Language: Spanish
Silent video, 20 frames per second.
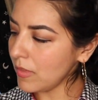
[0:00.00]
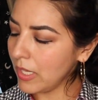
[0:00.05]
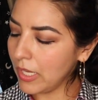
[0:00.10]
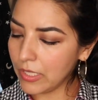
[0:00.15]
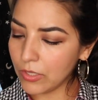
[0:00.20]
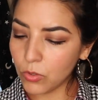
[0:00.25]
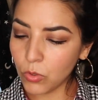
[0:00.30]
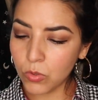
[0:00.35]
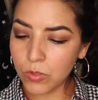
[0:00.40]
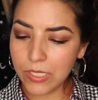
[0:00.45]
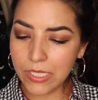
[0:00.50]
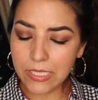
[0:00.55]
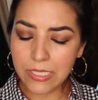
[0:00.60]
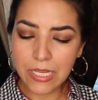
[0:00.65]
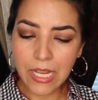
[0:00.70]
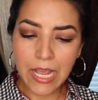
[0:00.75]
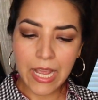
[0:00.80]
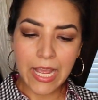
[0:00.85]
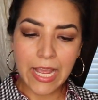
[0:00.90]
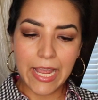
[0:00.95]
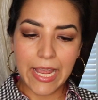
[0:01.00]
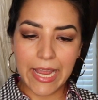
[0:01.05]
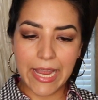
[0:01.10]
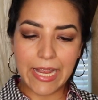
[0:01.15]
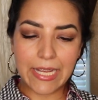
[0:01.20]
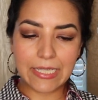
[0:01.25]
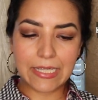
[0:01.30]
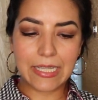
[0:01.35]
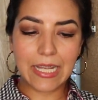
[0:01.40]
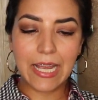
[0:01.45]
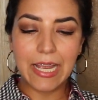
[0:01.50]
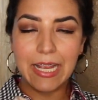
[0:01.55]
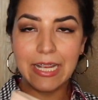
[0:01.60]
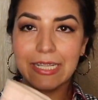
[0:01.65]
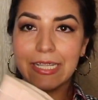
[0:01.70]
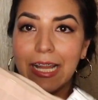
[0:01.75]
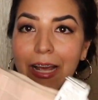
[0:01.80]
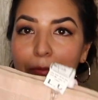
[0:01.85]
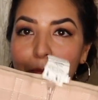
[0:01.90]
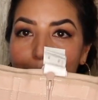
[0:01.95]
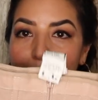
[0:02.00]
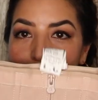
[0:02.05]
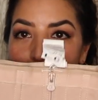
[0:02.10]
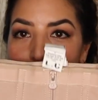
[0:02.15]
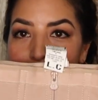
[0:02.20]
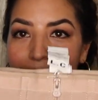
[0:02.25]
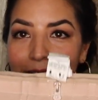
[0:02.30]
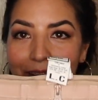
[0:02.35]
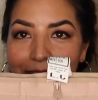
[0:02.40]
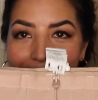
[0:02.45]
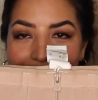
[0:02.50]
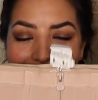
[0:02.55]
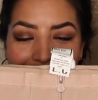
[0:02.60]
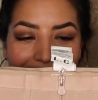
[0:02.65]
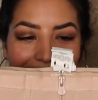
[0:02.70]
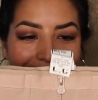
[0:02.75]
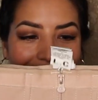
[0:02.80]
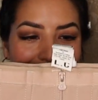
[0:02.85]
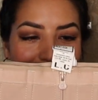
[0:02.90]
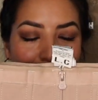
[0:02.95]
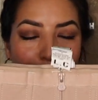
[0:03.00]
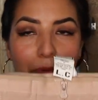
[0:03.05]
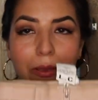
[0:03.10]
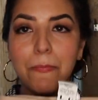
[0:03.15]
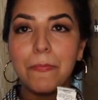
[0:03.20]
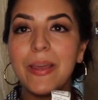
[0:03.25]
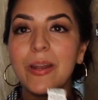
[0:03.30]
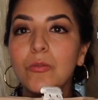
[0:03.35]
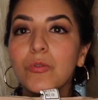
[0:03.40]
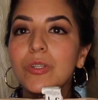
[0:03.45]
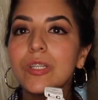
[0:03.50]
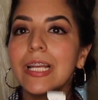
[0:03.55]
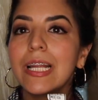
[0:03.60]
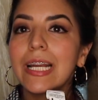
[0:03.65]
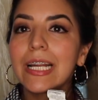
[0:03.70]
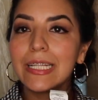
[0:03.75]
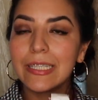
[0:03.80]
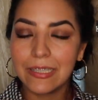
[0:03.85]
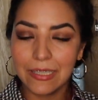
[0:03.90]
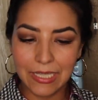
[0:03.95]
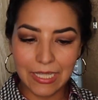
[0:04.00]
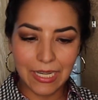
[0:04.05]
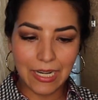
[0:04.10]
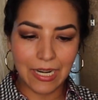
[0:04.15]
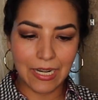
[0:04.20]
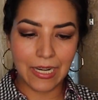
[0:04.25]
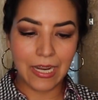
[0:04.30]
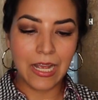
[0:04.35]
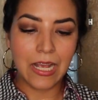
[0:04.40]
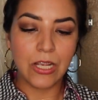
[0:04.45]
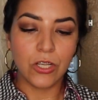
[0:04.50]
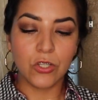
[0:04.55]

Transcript: Entonces, esta es la beige. Mira qué chiquita se ve, pero sí restiran.